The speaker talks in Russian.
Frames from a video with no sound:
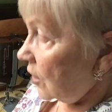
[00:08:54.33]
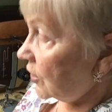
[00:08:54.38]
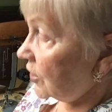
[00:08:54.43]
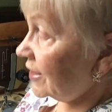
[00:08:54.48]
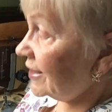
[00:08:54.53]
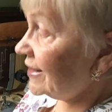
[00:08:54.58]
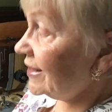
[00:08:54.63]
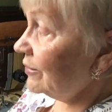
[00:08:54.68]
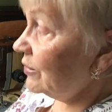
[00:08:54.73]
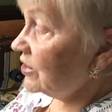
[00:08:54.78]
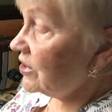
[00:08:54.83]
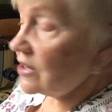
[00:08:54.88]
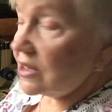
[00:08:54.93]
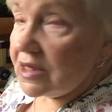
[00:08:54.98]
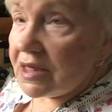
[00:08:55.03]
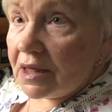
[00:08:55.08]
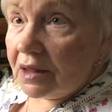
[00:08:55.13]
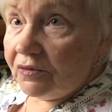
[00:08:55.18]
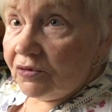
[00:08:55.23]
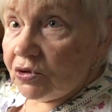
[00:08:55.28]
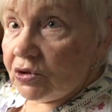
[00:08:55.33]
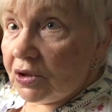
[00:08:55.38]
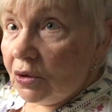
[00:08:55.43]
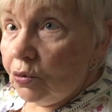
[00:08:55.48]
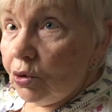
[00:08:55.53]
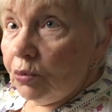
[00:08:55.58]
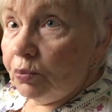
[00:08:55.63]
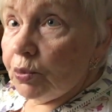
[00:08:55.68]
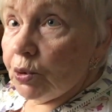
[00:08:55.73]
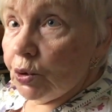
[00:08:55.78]
Если материал вот
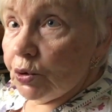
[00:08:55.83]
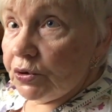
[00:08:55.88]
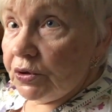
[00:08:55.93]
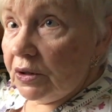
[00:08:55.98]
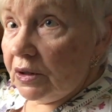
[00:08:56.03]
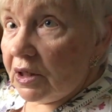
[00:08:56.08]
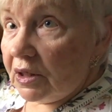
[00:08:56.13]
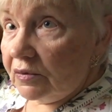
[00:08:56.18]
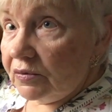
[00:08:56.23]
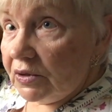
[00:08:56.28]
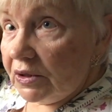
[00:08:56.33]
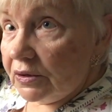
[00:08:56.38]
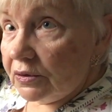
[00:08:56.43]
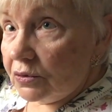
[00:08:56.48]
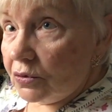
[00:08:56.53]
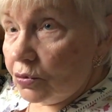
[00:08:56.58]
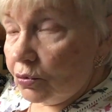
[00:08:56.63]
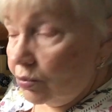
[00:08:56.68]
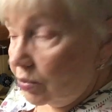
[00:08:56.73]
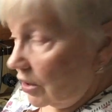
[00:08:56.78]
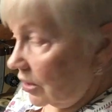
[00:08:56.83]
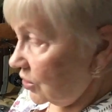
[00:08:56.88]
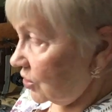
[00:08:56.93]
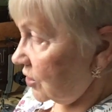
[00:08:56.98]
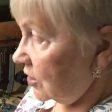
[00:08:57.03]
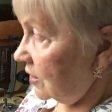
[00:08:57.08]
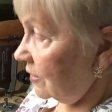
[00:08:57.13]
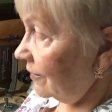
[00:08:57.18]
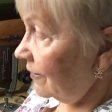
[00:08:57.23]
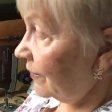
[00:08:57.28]
такой плотный, как на этой
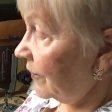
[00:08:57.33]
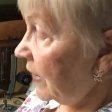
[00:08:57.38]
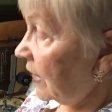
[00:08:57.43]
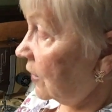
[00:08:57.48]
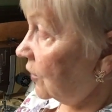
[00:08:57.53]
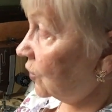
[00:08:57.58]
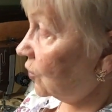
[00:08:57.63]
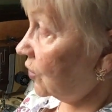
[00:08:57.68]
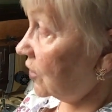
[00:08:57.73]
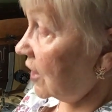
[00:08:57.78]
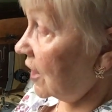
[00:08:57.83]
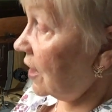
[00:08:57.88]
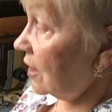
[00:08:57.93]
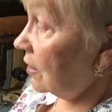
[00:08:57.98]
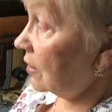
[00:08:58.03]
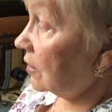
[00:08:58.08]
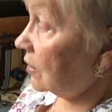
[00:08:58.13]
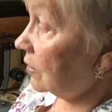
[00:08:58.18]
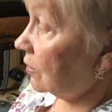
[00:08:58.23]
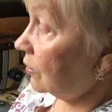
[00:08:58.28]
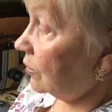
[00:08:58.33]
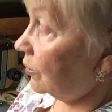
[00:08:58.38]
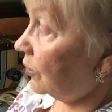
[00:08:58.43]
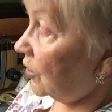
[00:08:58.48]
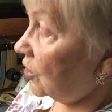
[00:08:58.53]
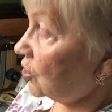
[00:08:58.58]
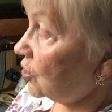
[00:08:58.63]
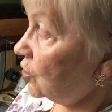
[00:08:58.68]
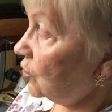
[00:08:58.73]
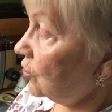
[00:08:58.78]
рубашке, то я
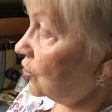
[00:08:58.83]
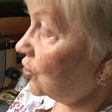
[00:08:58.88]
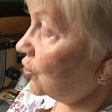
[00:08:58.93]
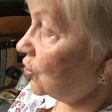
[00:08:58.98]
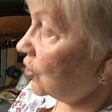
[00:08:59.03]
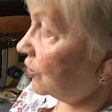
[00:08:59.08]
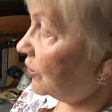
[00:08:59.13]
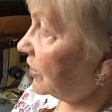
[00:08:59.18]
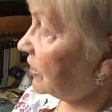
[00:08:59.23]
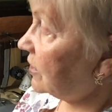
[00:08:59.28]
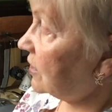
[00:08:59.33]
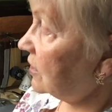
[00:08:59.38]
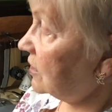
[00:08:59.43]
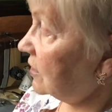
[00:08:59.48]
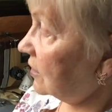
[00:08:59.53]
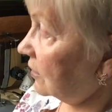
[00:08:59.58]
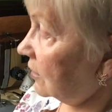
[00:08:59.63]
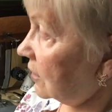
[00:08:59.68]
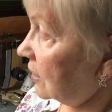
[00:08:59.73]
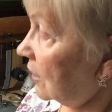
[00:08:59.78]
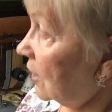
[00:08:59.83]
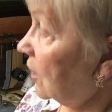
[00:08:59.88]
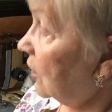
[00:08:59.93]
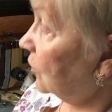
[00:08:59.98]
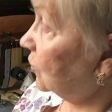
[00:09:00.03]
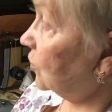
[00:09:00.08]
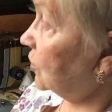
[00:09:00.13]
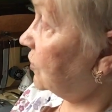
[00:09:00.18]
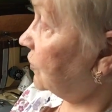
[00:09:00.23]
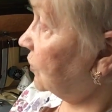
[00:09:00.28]
прошью еще и посерединке.
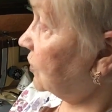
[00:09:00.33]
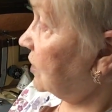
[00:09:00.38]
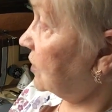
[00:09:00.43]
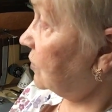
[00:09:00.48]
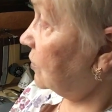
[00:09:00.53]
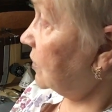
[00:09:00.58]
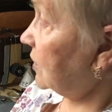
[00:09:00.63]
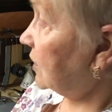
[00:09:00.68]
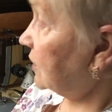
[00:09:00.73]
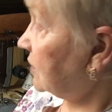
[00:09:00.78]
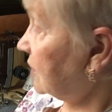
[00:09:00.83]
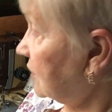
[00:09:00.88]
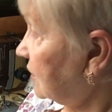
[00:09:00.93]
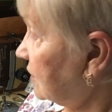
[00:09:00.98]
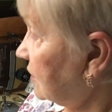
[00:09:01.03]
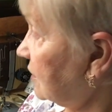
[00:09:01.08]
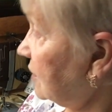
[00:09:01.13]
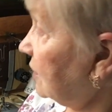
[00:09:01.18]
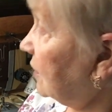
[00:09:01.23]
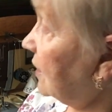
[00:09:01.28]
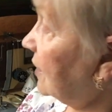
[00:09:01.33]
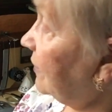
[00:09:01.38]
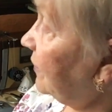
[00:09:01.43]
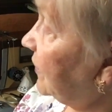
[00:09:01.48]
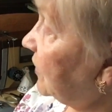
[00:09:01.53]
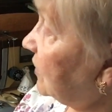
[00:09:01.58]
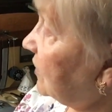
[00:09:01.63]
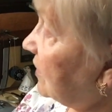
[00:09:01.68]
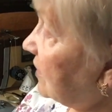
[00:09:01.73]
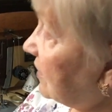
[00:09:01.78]
То есть вот здесь у меня середина,
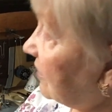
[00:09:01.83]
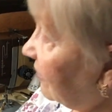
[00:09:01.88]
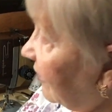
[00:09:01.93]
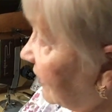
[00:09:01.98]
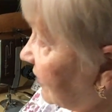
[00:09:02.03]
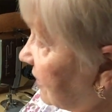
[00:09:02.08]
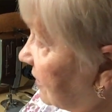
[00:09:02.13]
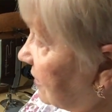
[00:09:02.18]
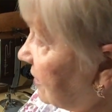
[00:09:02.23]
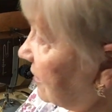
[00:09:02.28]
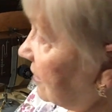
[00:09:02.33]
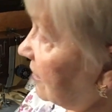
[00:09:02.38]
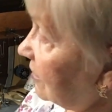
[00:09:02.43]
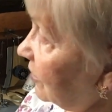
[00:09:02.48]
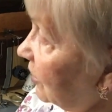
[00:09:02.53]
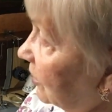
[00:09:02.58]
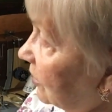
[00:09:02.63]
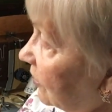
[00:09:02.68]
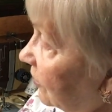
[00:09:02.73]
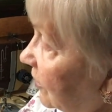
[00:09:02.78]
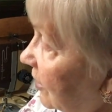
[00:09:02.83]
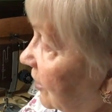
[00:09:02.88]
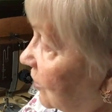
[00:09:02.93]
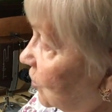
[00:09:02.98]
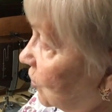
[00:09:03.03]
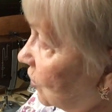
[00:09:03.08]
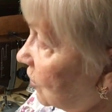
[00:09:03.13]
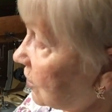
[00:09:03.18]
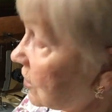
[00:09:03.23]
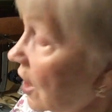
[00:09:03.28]
здесь 20 сантиметров, я
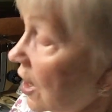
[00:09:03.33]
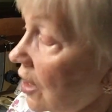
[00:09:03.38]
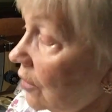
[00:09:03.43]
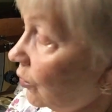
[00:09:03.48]
еще раз.